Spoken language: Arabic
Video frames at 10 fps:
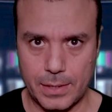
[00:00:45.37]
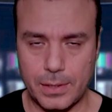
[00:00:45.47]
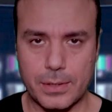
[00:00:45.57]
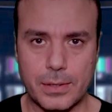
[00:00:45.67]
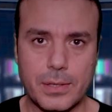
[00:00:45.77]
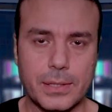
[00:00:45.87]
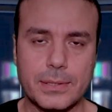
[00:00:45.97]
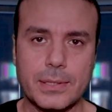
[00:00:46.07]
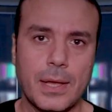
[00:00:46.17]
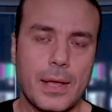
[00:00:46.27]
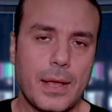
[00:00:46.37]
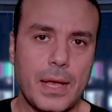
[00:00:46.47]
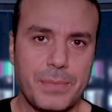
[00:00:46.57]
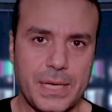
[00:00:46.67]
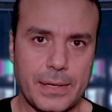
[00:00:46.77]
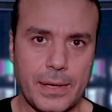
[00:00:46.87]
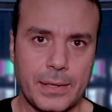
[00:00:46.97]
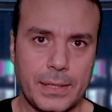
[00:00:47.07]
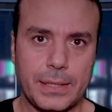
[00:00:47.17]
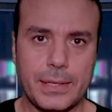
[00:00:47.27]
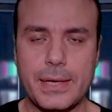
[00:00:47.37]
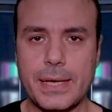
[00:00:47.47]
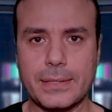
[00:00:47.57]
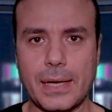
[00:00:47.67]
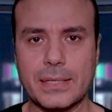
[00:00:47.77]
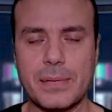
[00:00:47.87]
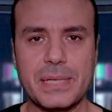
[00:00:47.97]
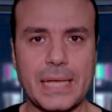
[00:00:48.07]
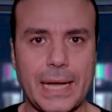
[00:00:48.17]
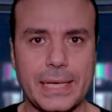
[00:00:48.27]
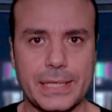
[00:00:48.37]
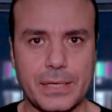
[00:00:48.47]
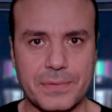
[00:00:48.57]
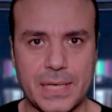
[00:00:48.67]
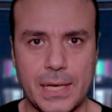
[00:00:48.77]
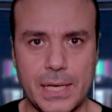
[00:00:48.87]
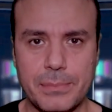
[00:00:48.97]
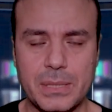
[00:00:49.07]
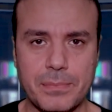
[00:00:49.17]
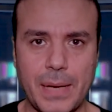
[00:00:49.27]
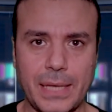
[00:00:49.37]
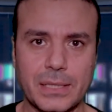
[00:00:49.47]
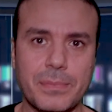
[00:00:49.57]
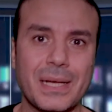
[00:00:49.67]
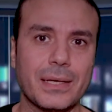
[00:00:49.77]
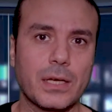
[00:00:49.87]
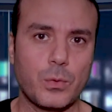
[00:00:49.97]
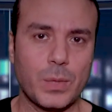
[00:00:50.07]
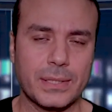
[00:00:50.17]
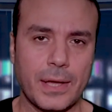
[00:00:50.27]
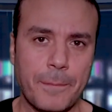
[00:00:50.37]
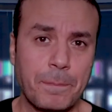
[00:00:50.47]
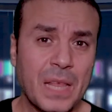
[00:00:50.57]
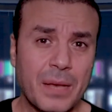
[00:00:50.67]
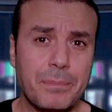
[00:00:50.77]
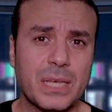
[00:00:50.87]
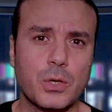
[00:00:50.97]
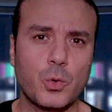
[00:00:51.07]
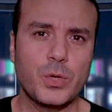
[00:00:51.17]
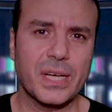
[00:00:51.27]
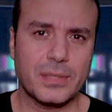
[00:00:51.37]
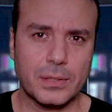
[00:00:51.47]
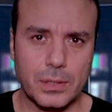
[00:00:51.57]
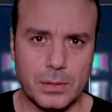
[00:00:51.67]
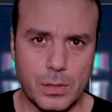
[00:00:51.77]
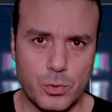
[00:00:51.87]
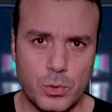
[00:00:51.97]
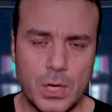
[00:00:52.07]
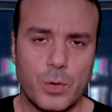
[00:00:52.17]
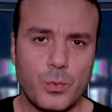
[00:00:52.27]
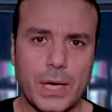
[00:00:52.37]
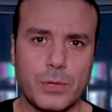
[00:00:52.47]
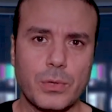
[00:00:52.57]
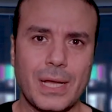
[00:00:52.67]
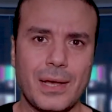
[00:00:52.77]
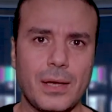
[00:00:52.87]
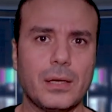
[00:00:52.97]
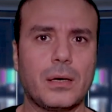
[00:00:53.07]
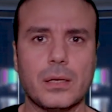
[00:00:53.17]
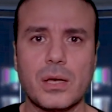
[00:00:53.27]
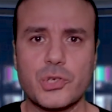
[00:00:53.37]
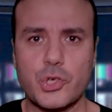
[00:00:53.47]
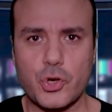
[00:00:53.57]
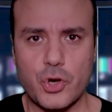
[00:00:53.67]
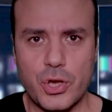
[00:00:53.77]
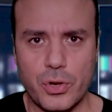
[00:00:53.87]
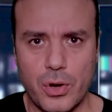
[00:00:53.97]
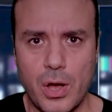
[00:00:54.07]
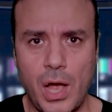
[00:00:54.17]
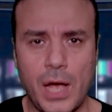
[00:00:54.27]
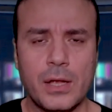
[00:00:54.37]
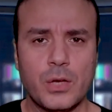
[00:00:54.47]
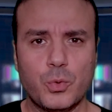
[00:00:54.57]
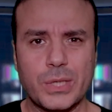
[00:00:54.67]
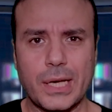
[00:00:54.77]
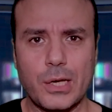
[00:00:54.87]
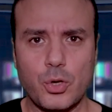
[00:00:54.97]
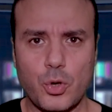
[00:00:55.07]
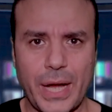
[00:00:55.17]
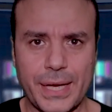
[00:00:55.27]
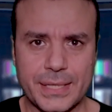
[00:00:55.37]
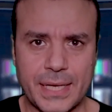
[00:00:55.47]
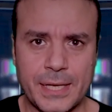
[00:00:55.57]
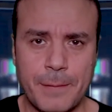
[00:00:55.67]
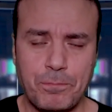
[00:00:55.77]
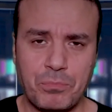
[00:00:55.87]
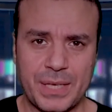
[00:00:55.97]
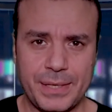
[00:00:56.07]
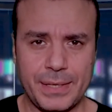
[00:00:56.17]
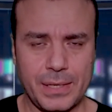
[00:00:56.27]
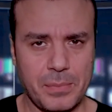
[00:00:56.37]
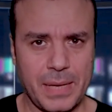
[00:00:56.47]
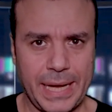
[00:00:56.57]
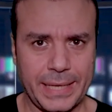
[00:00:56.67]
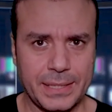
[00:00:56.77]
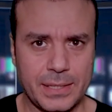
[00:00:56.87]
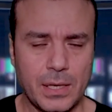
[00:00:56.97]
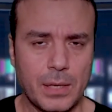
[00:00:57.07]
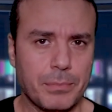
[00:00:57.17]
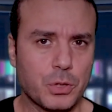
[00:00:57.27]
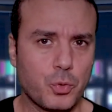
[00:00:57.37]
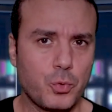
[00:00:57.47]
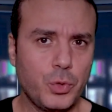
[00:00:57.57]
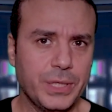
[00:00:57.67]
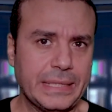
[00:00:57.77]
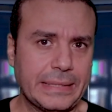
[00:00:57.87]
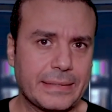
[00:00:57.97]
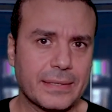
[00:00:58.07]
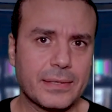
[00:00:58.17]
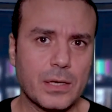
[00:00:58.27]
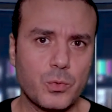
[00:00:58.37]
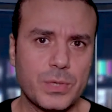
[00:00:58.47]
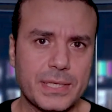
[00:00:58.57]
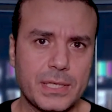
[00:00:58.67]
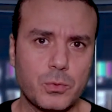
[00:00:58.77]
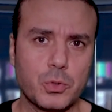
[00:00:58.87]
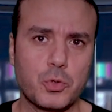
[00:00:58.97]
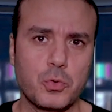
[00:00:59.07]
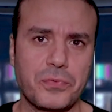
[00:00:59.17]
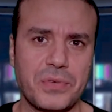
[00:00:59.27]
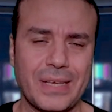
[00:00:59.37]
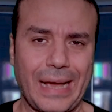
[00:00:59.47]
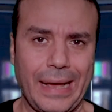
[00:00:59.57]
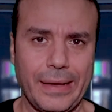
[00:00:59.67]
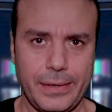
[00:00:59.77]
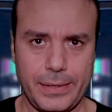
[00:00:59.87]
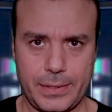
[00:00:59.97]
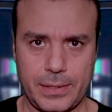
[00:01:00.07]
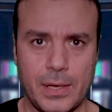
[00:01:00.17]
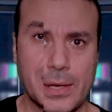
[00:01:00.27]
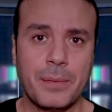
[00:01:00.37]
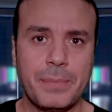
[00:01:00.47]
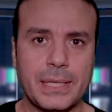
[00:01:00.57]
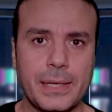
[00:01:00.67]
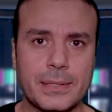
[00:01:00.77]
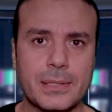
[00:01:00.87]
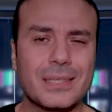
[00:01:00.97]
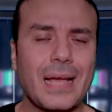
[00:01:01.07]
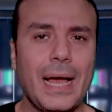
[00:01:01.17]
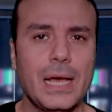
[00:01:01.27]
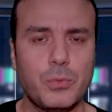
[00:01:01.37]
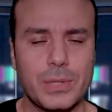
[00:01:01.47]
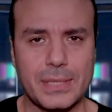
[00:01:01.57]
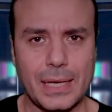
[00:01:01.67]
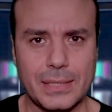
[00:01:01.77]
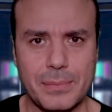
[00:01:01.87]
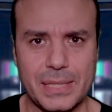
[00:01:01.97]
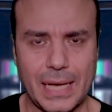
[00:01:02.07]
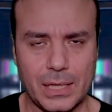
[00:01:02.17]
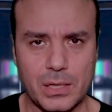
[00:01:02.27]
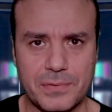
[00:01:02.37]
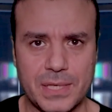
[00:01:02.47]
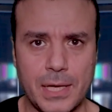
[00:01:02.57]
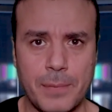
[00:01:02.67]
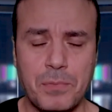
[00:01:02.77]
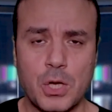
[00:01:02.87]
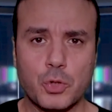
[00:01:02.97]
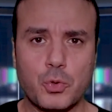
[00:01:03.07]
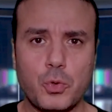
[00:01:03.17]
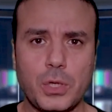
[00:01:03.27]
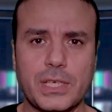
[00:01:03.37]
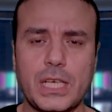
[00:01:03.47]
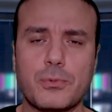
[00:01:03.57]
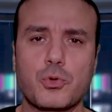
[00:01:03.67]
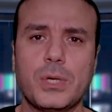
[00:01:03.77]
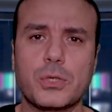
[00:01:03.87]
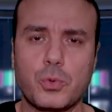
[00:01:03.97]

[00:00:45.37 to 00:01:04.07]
قررت امينه ان هي تعتمد على نفسها من بعد ما اخواتها بداوا يتضرروا وقالوا لها خلاص الراجل راح وداخل له على سنه ايه اللي مقعدك ما تروحي تتجوزي وتشوفي حالك بدات تحاول تعتمد على نفسها تروح تجيب شويه